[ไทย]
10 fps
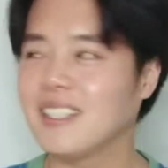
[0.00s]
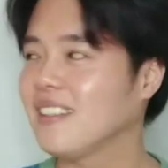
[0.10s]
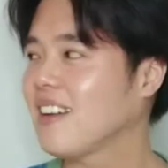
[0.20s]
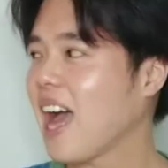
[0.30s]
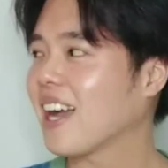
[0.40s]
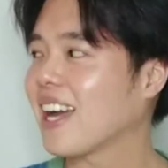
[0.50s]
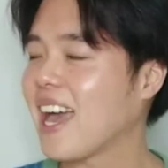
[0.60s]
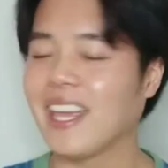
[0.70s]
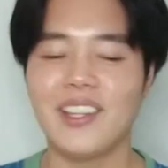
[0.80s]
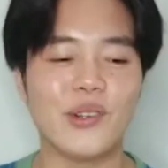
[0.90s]
นึกอากับใคร
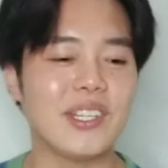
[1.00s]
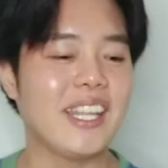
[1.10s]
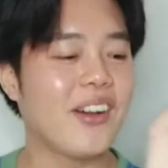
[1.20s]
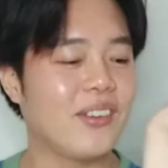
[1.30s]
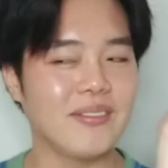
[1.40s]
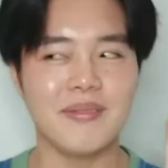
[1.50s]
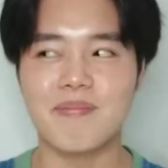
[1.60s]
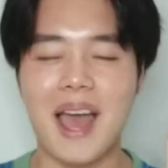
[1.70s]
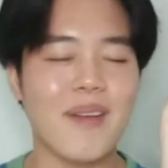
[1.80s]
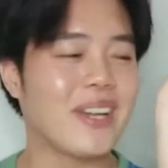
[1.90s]
อยู่คนเดียว
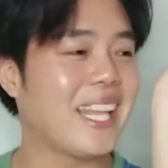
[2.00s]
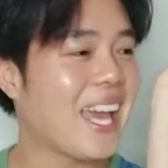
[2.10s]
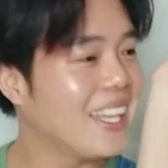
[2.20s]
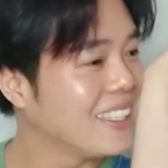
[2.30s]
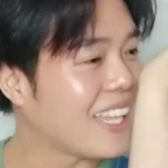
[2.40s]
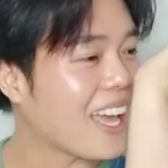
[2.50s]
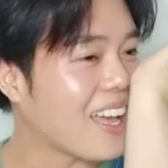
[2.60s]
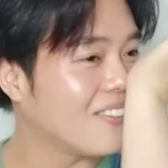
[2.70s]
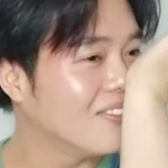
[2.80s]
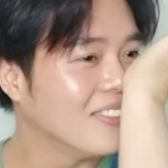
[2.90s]
บ้าปะเนี่ยนะครับ
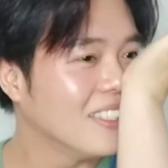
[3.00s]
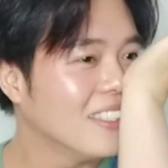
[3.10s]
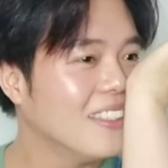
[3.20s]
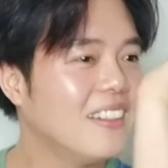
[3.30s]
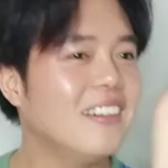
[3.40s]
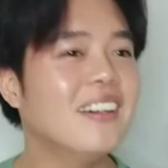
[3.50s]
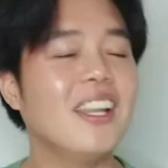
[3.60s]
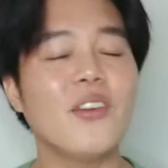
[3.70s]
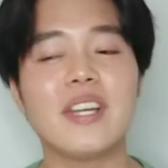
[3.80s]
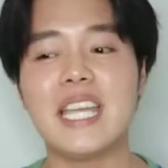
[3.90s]

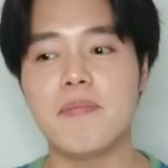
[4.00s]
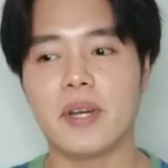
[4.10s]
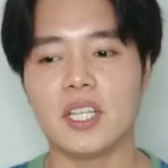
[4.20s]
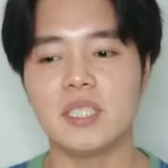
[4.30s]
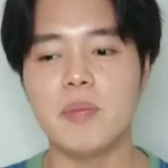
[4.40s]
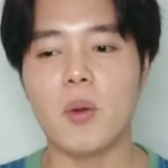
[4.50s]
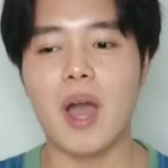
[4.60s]
แล้วกลิ่นมันก็จะมีค